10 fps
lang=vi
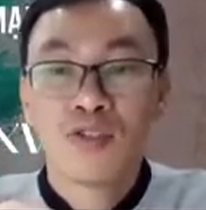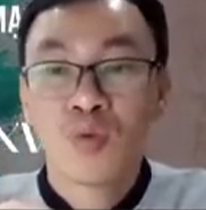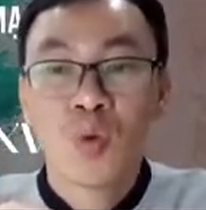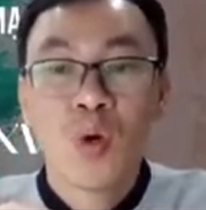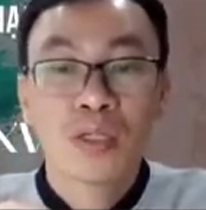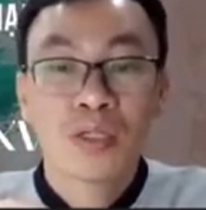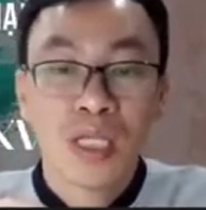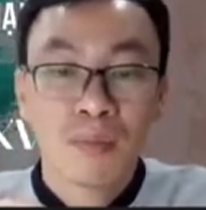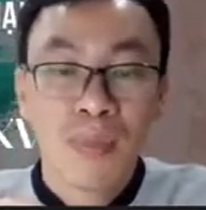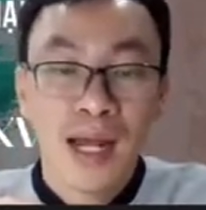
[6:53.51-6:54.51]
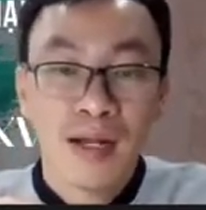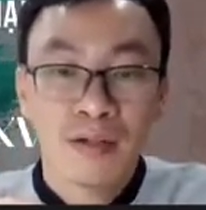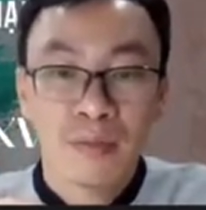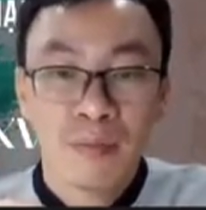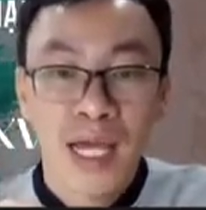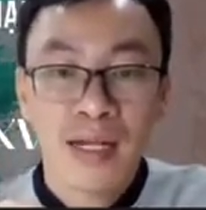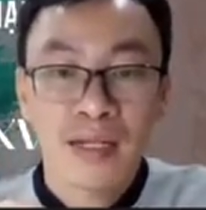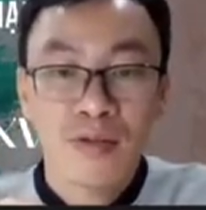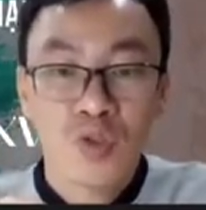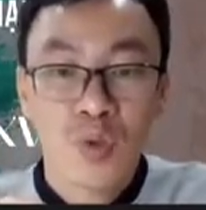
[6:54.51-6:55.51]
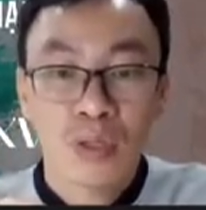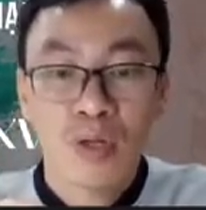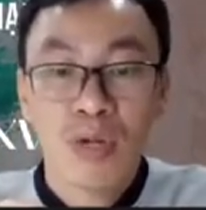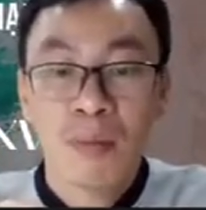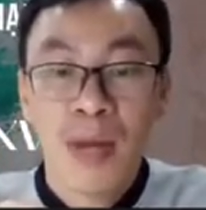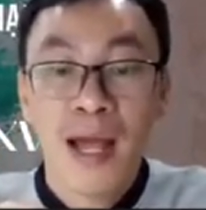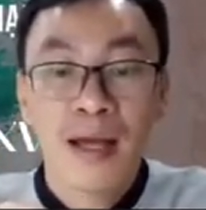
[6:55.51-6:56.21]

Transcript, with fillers: từ Trung Quốc, từ Nhật Bản, men theo xuống Đông Nam